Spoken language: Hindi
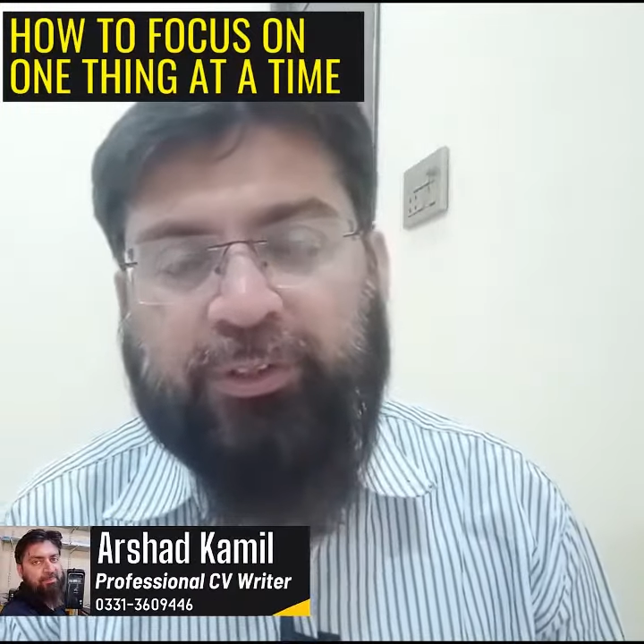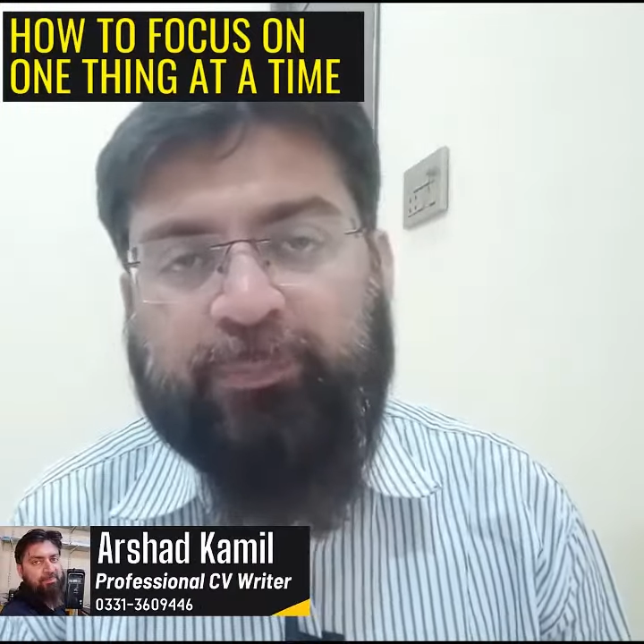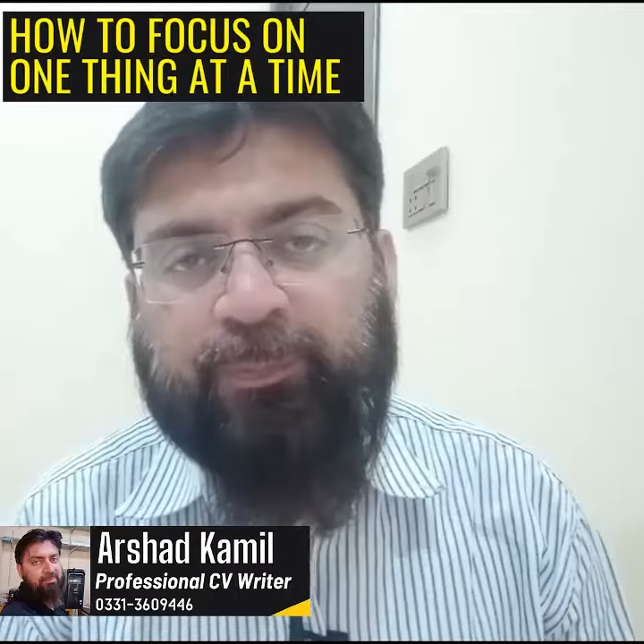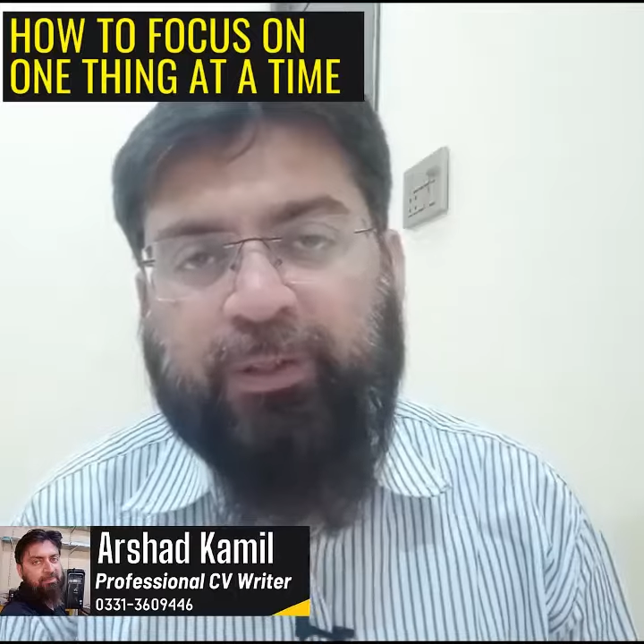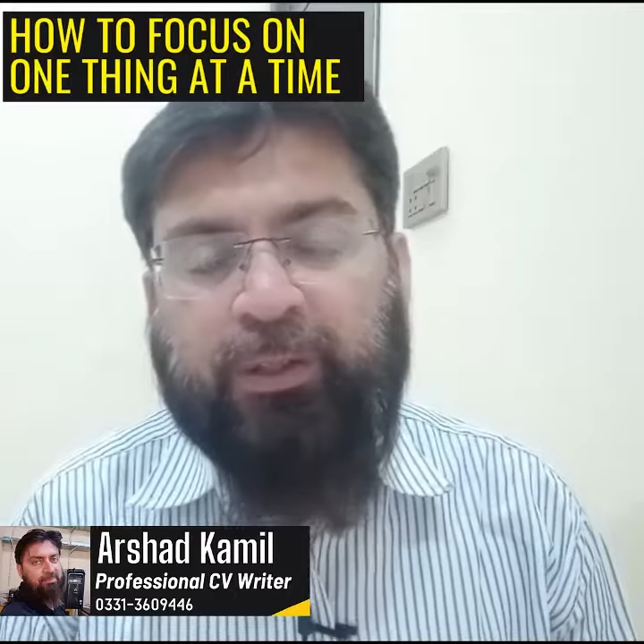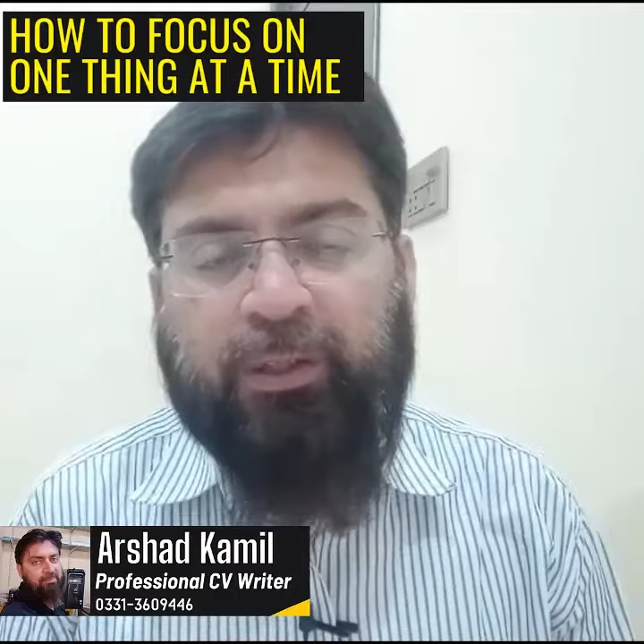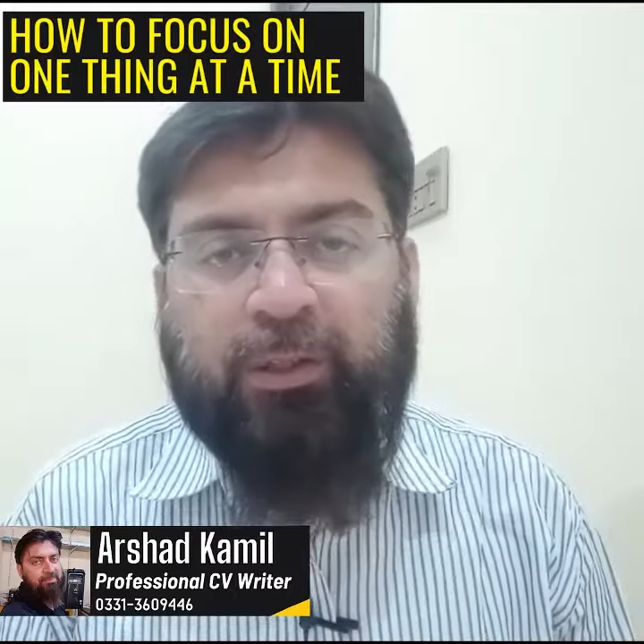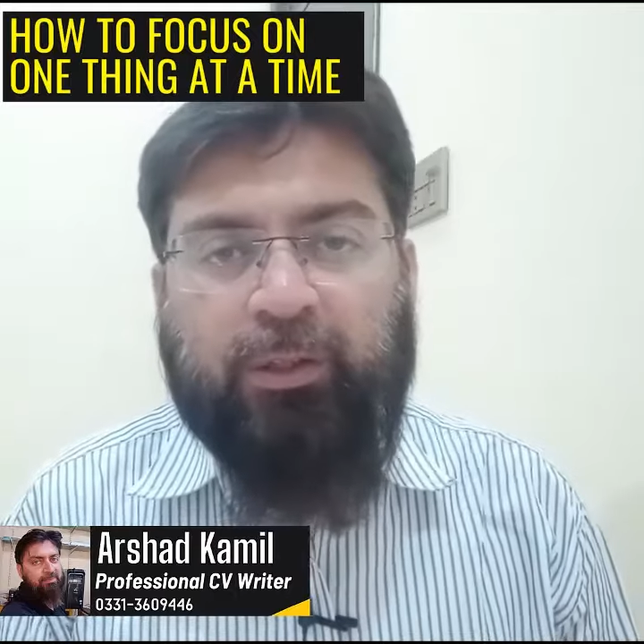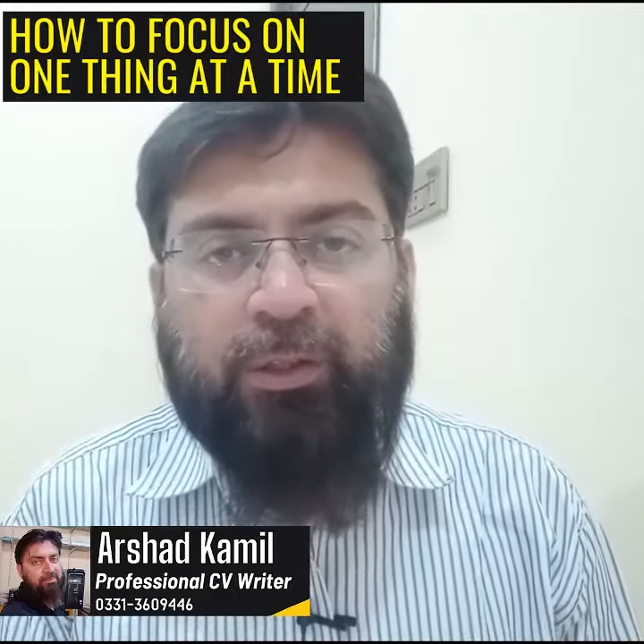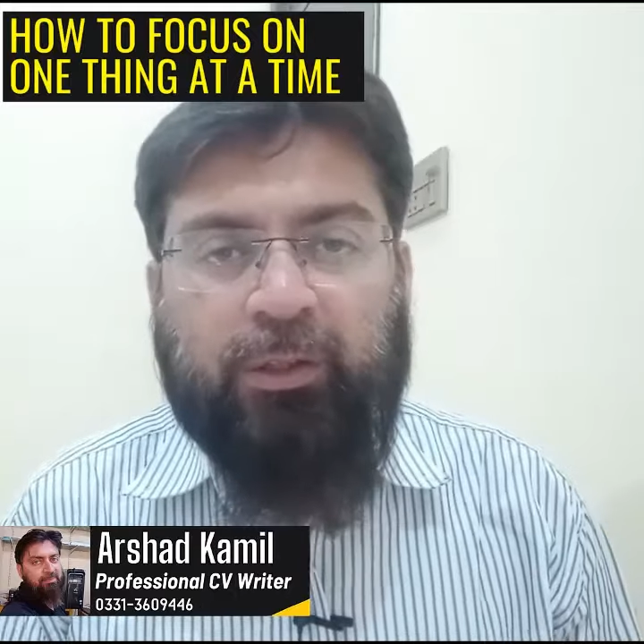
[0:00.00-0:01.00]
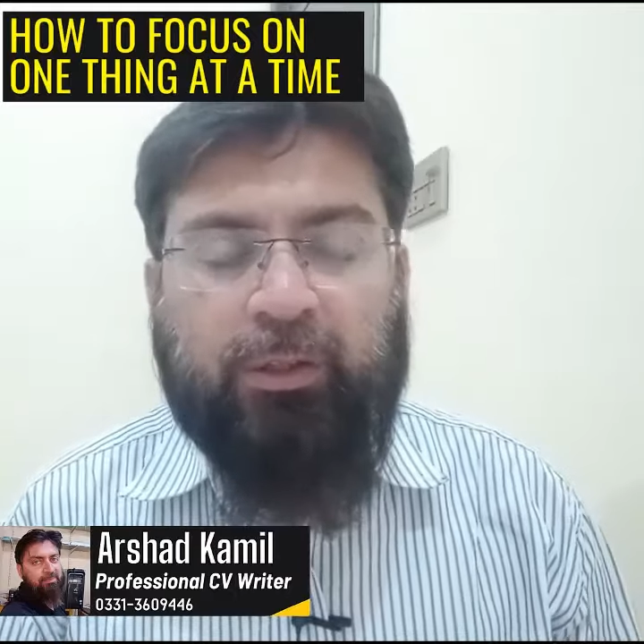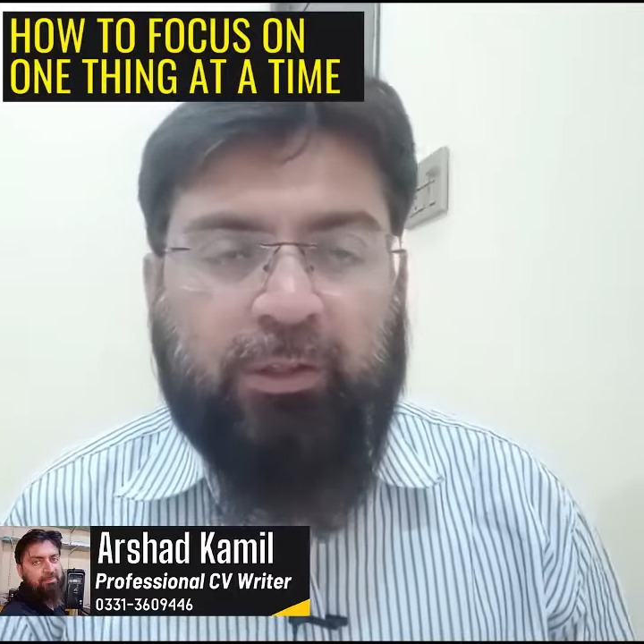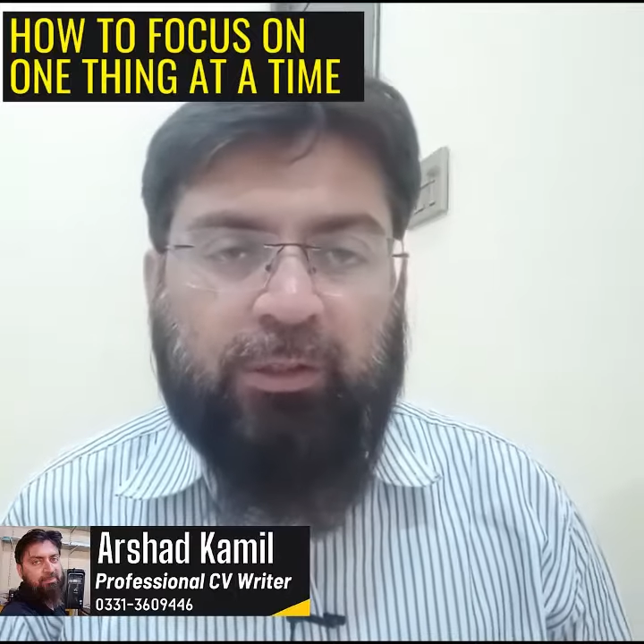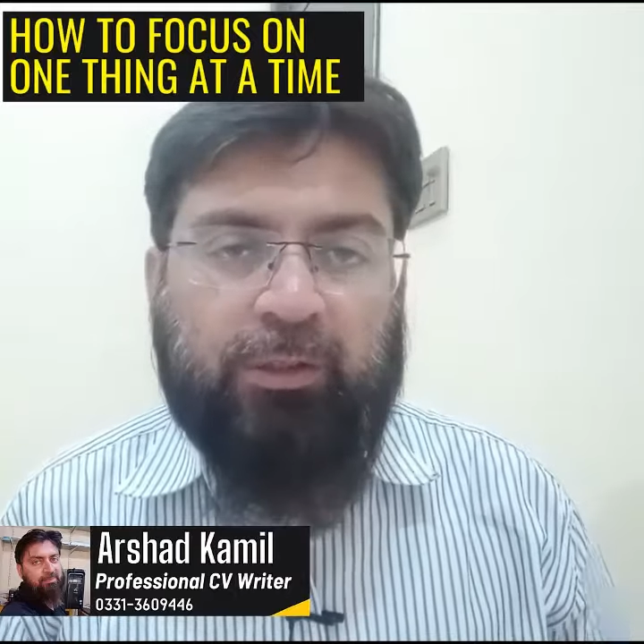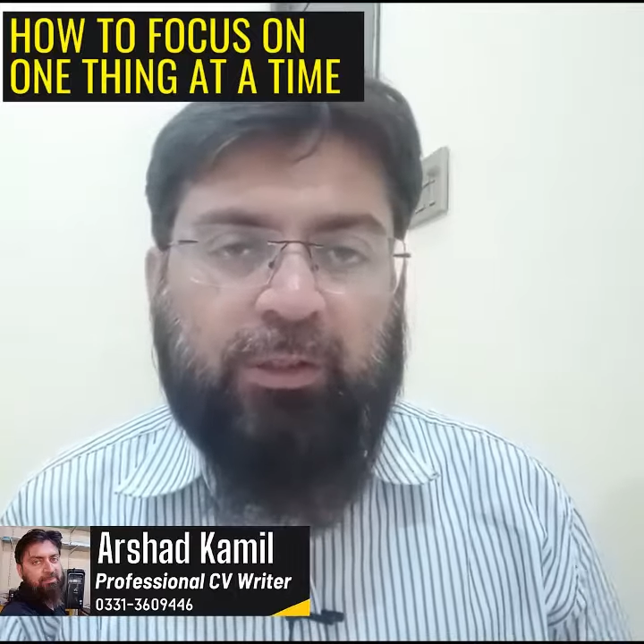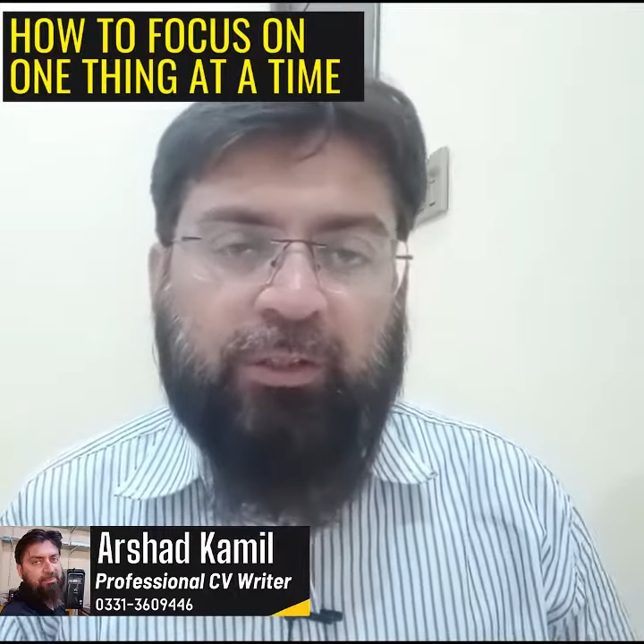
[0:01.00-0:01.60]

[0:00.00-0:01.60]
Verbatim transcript: हैं